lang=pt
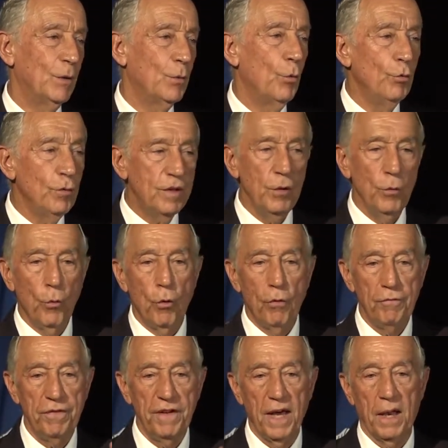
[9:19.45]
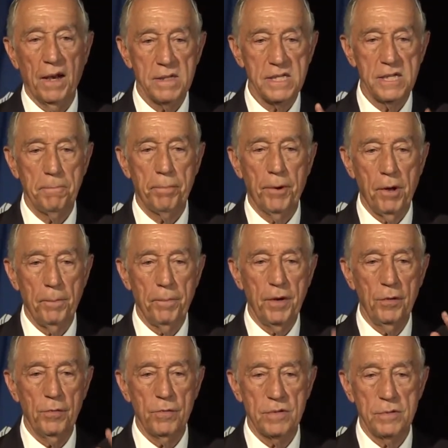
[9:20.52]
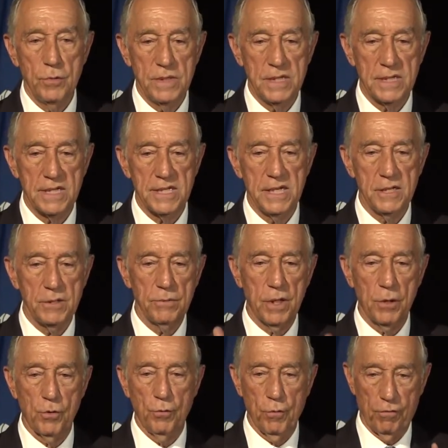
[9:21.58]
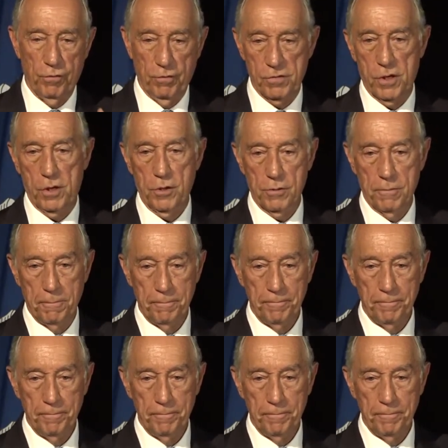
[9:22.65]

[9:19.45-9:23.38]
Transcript: continuou fiel a si próprio no exercício das suas funções.